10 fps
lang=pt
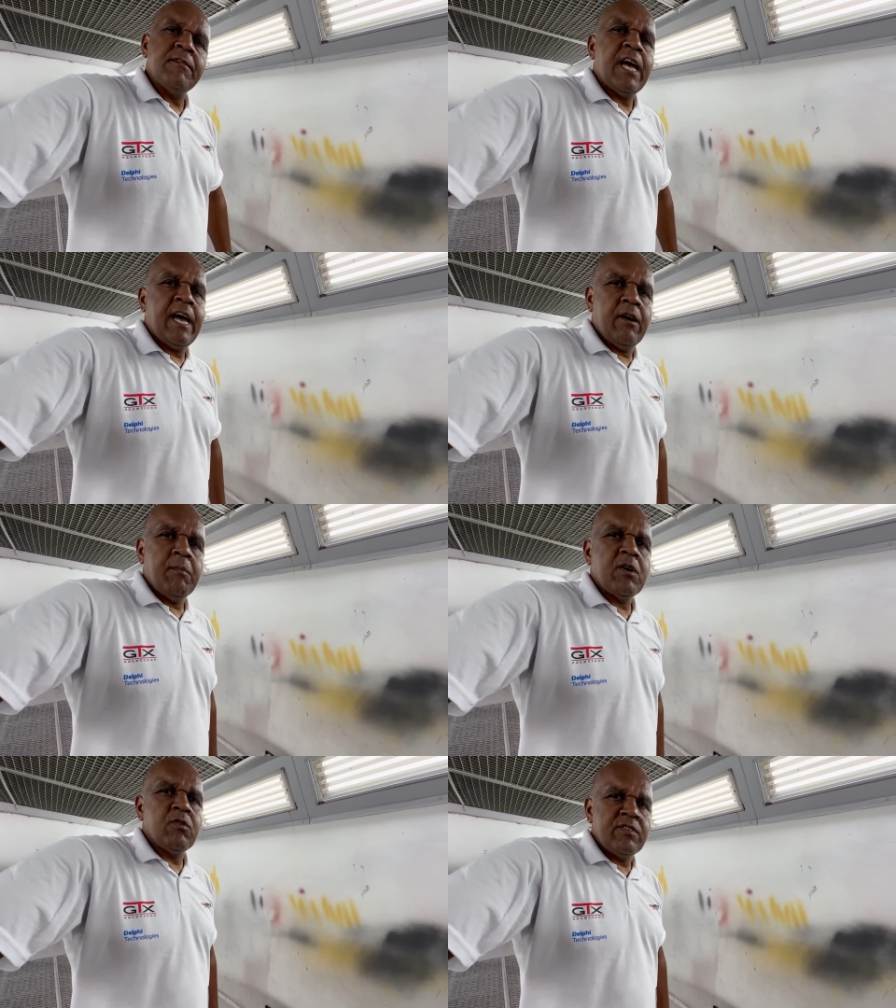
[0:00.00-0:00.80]
é
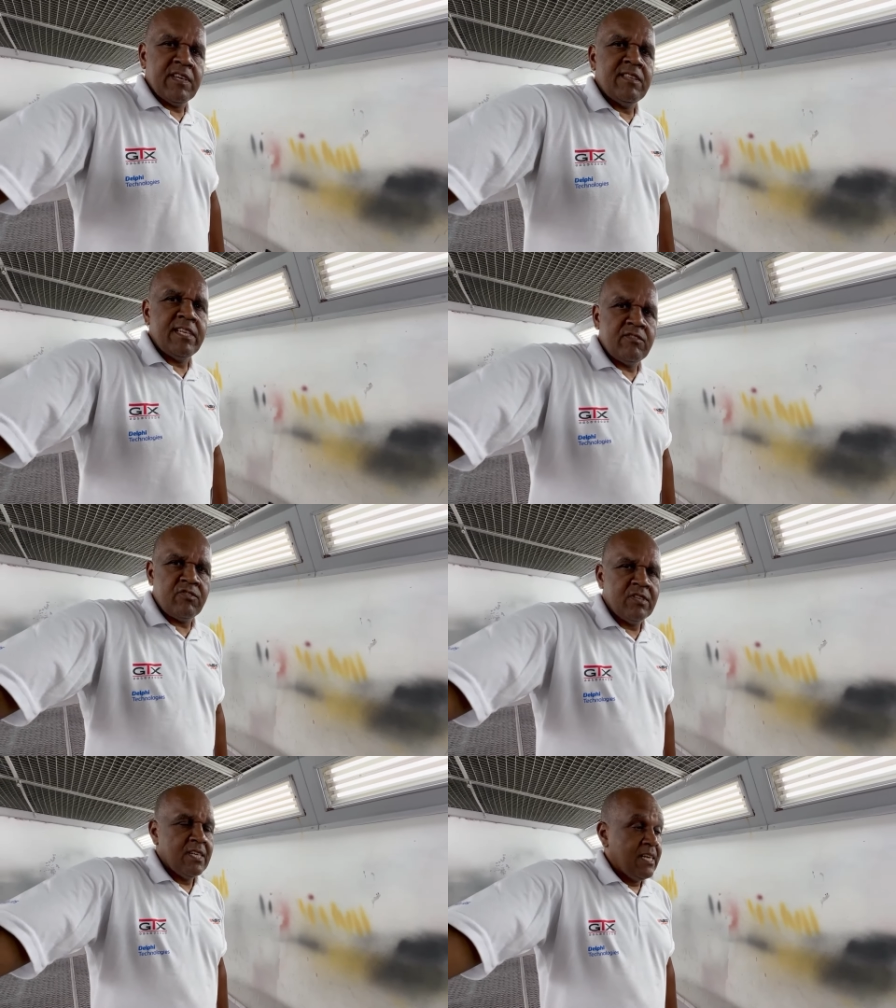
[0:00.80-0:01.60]
uma coisa
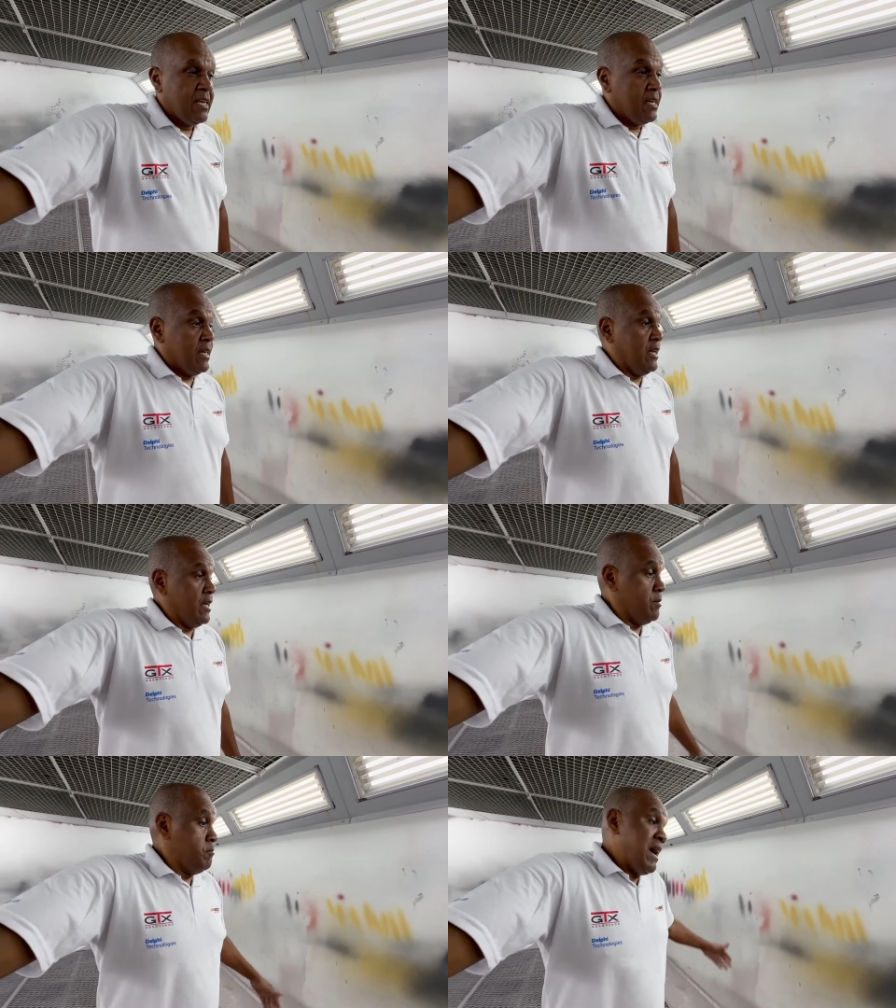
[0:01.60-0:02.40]
triste.
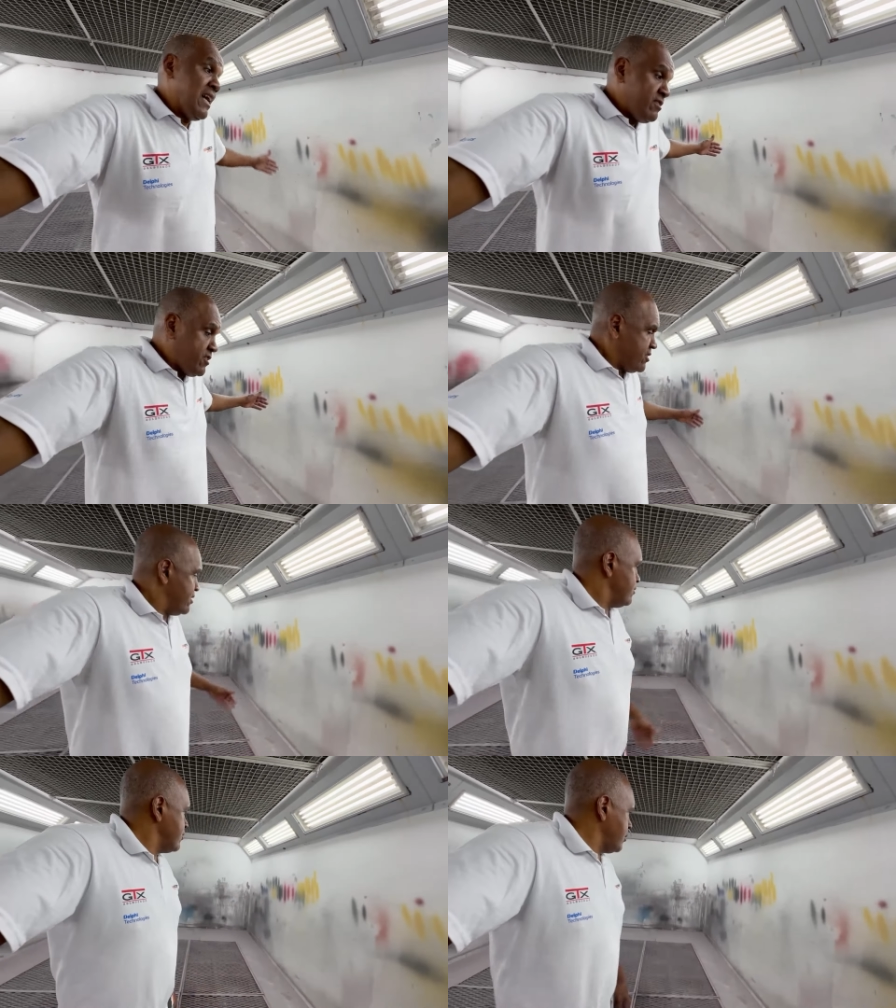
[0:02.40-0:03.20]
Mas,
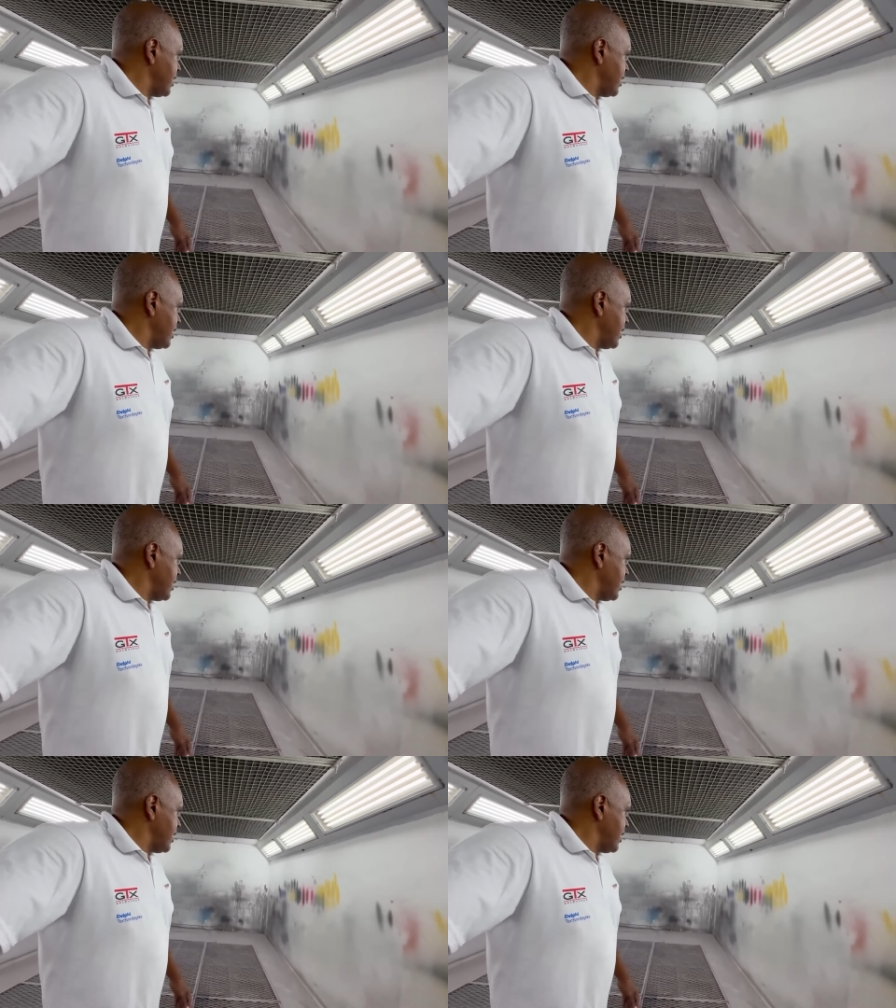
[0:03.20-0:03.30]
vamos